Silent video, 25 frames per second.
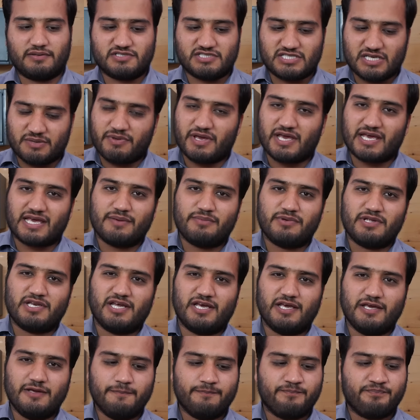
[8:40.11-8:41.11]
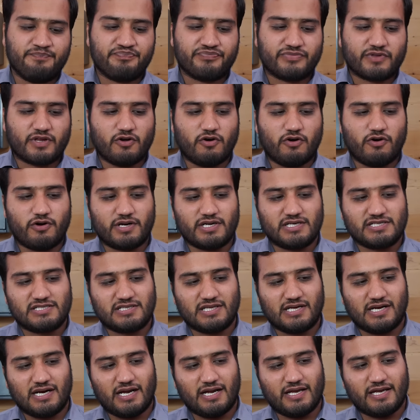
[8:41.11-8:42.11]
जमेगी भी नहीं और इस
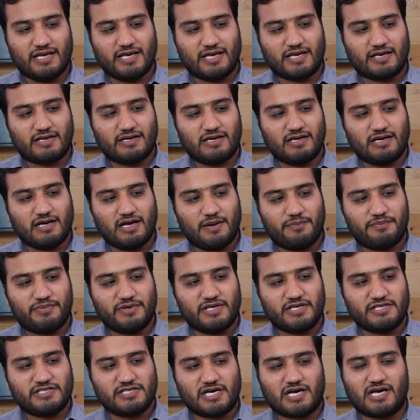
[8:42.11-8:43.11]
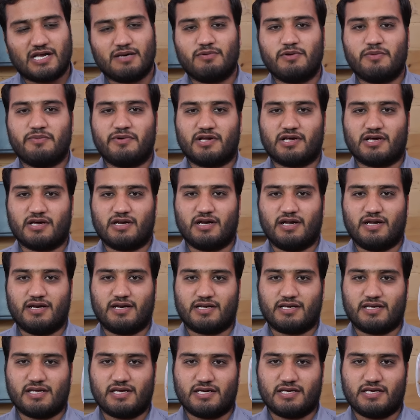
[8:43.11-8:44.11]
तरह एक अपनी शक्ल भी बरकरार
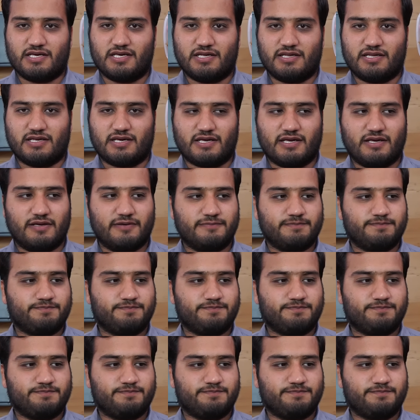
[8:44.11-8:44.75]
रखेगी ये देखिए